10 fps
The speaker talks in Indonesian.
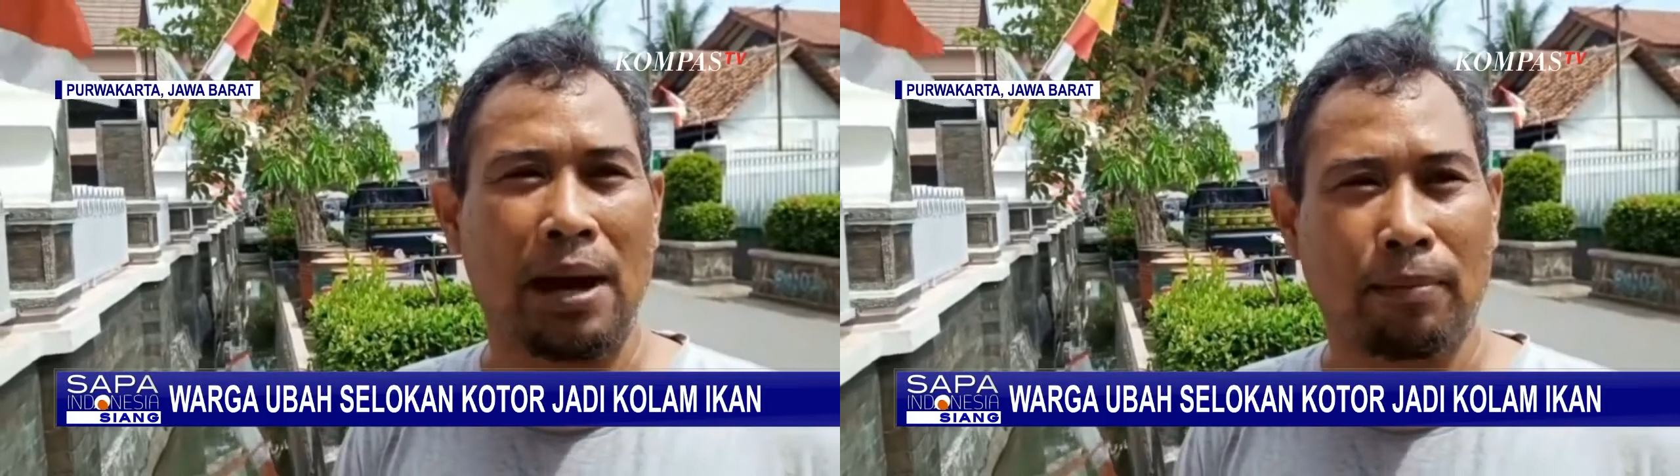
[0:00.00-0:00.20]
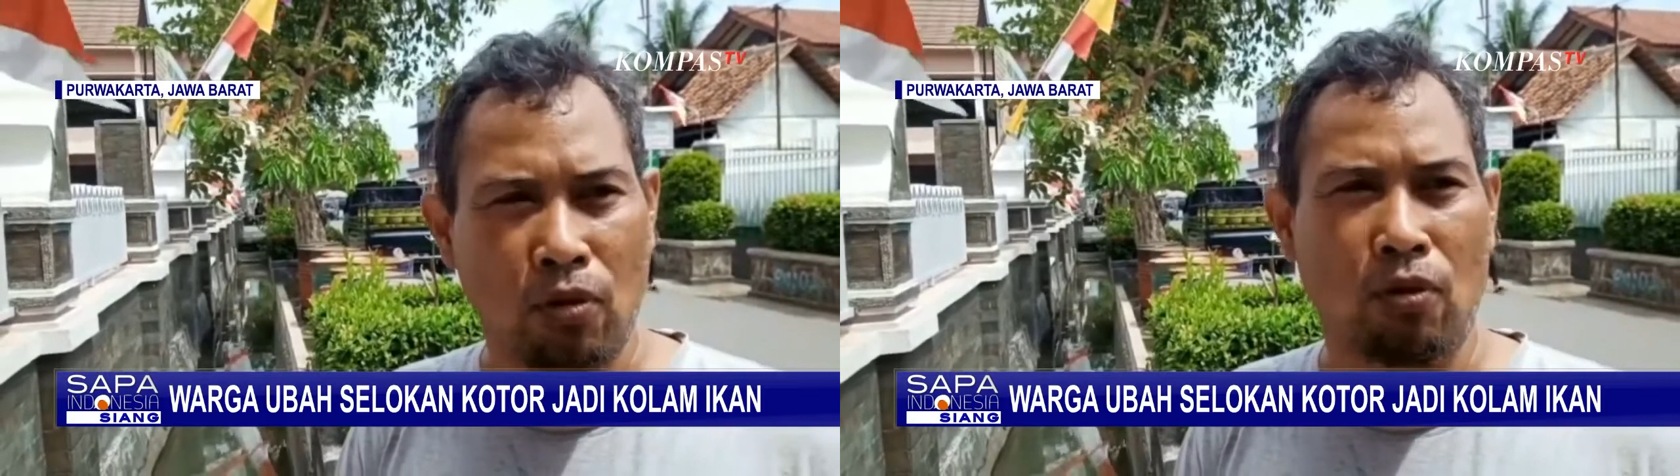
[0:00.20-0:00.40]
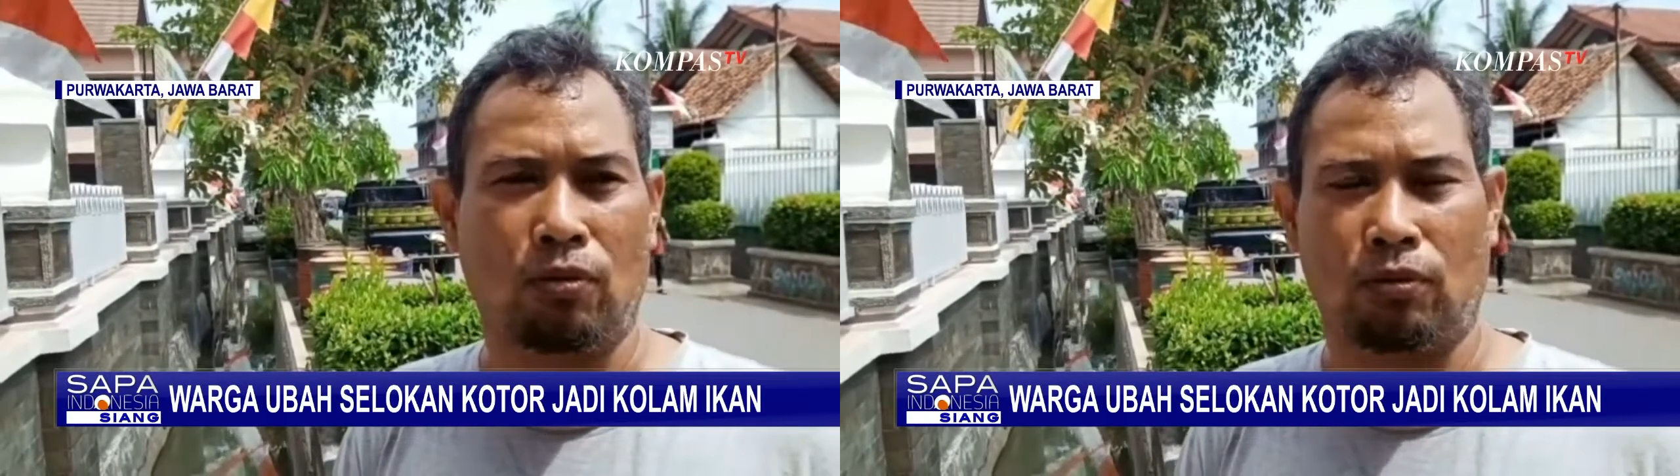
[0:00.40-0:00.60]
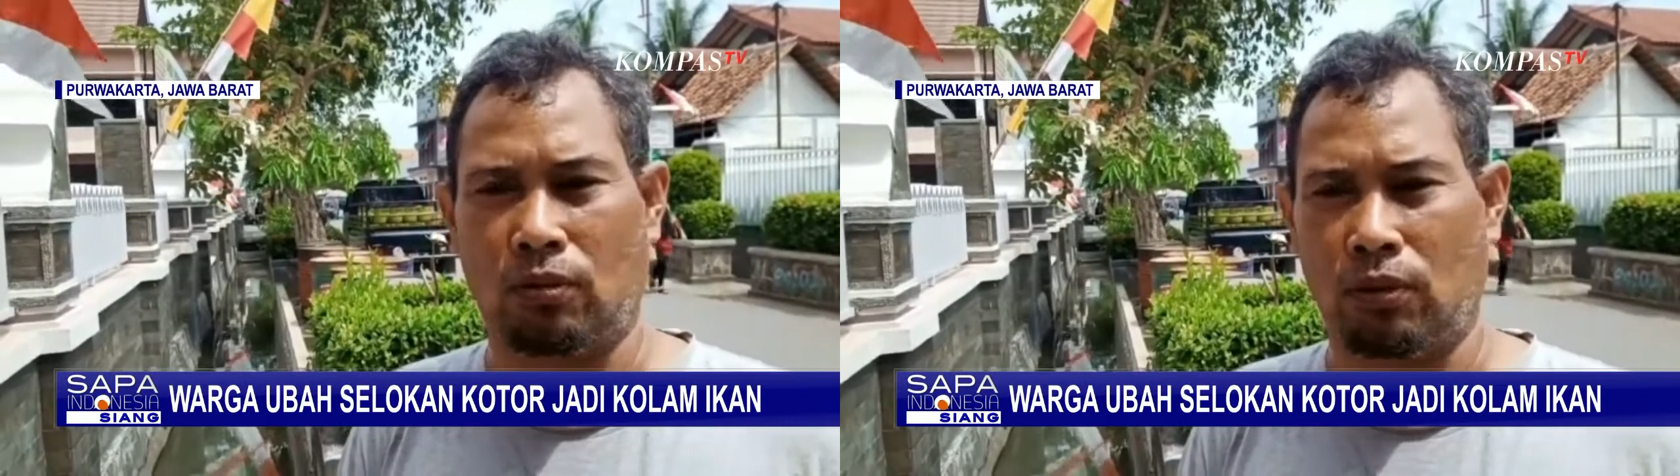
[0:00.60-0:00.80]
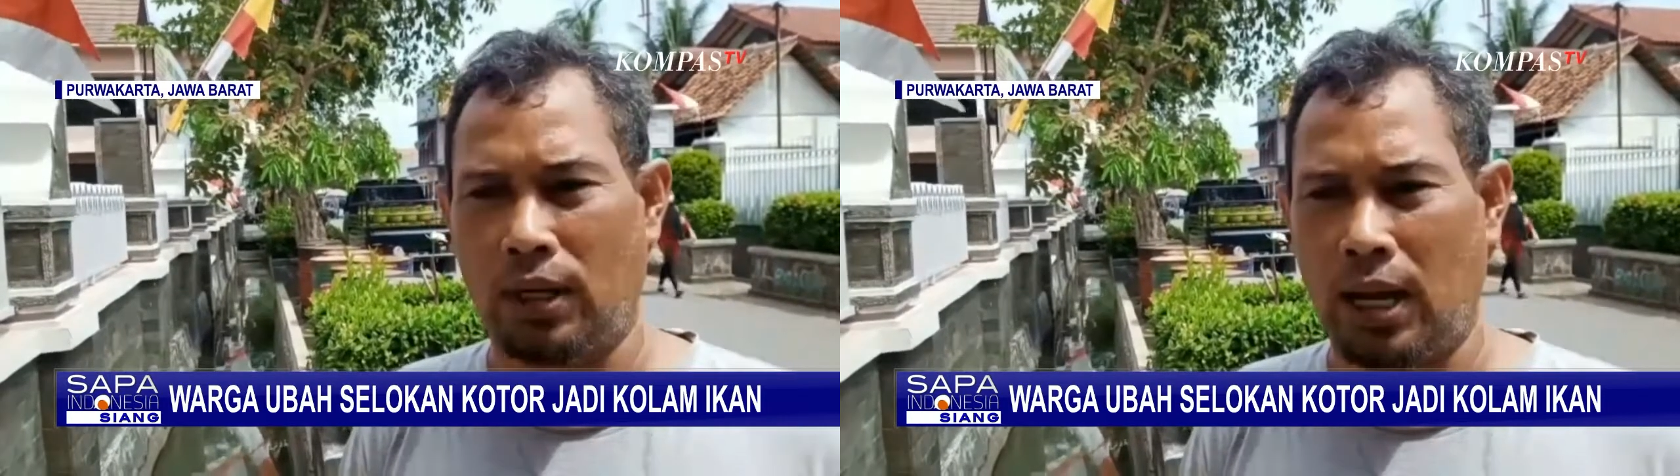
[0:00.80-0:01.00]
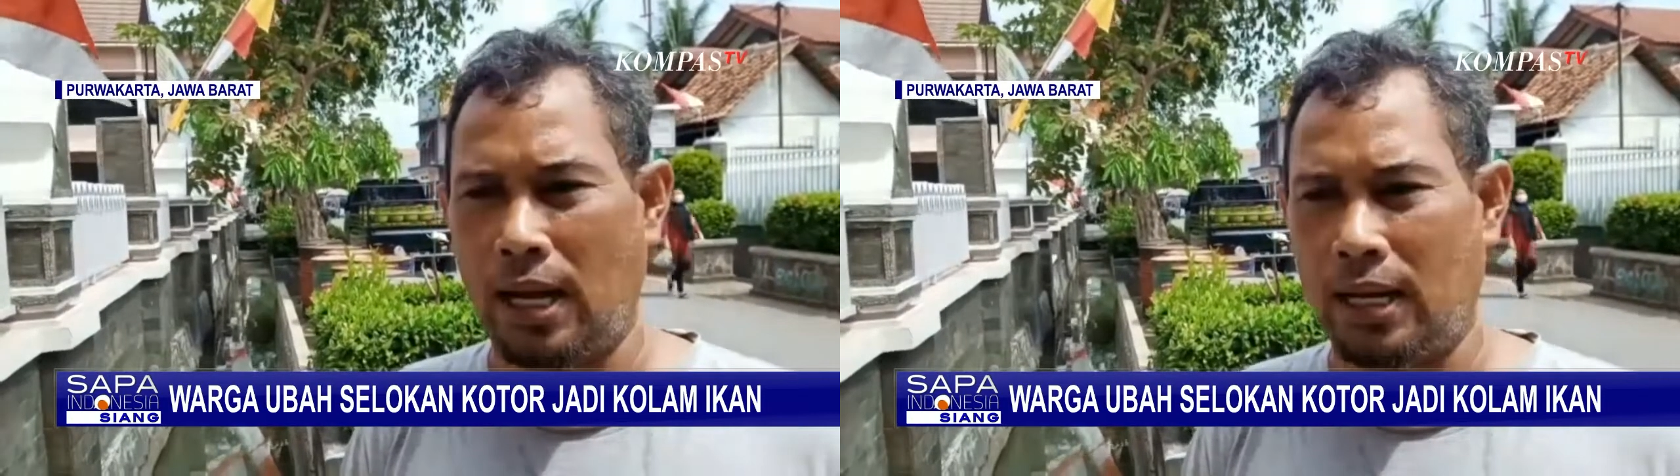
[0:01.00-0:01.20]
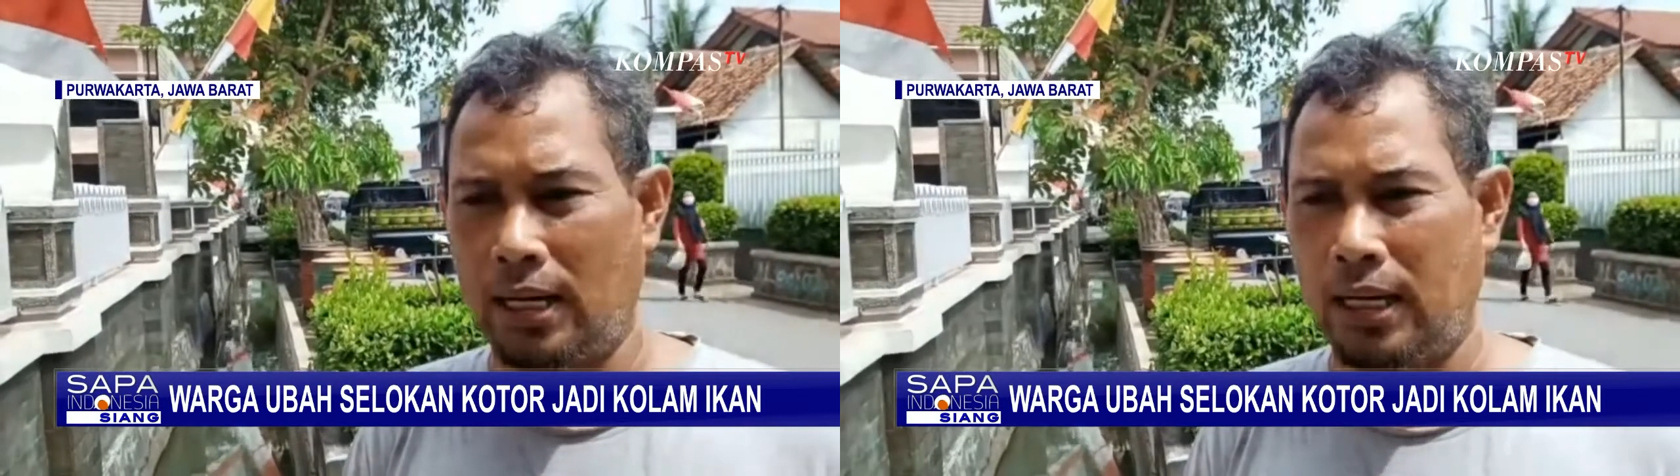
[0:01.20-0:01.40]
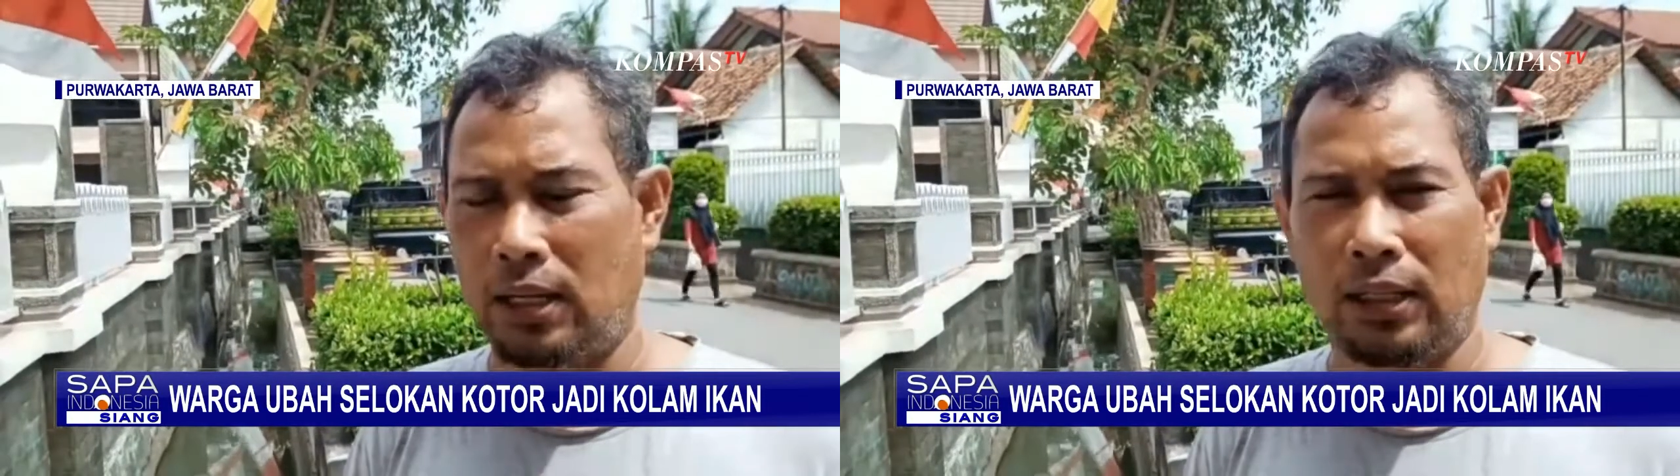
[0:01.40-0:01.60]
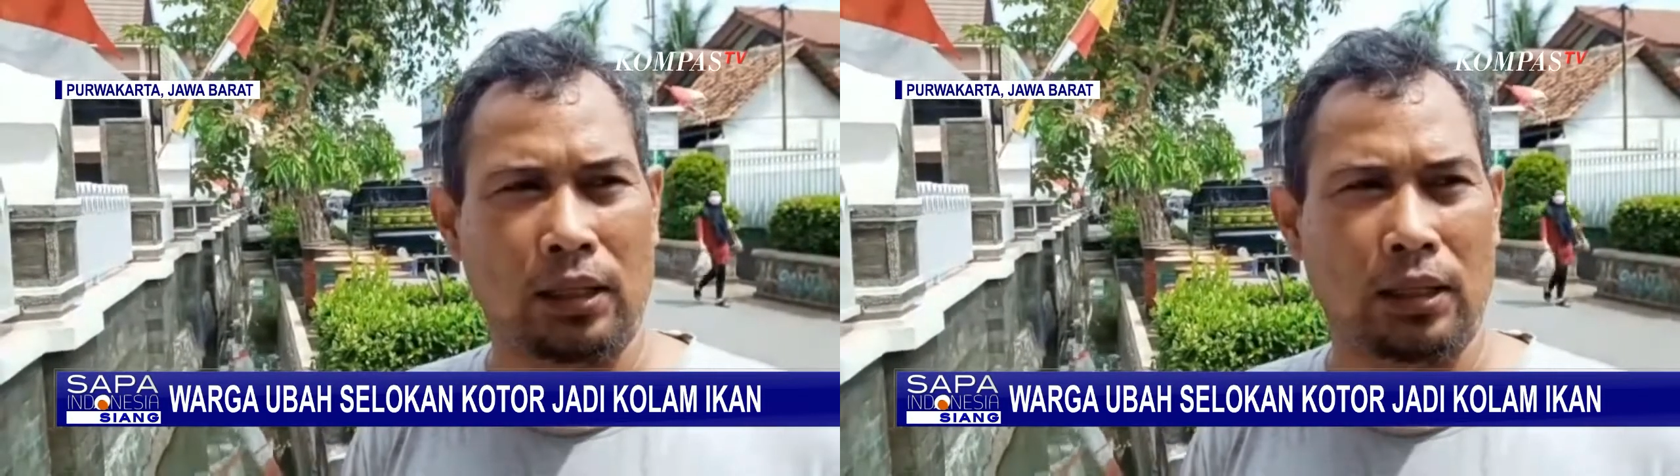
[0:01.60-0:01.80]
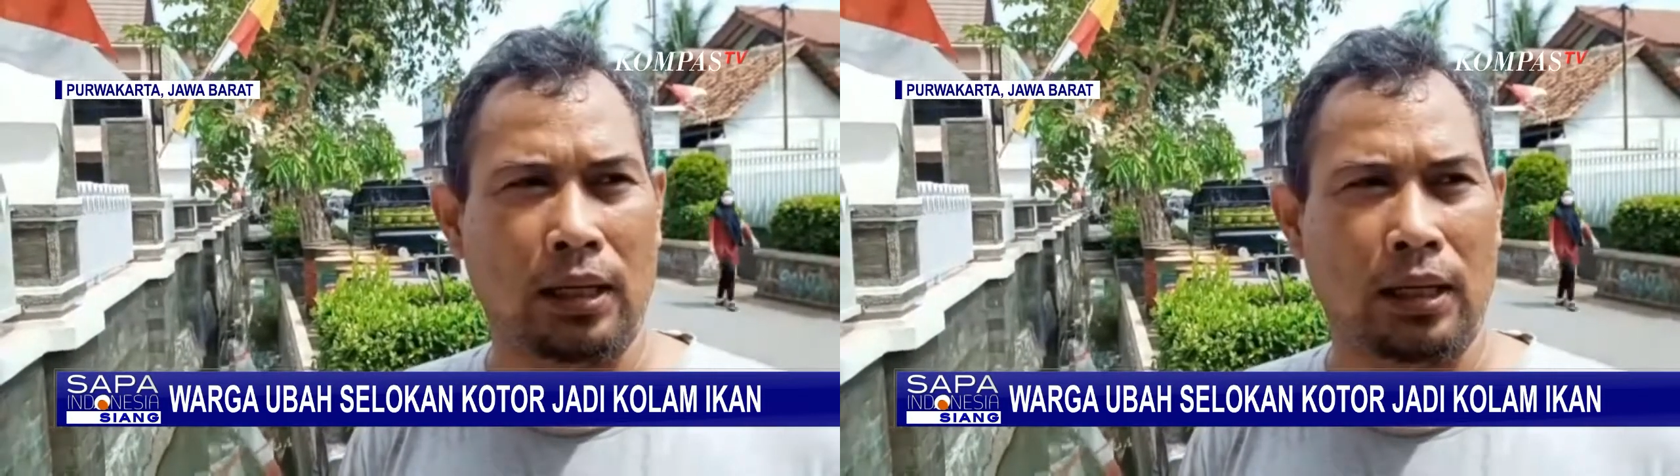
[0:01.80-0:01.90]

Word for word: nyamuk yang ada di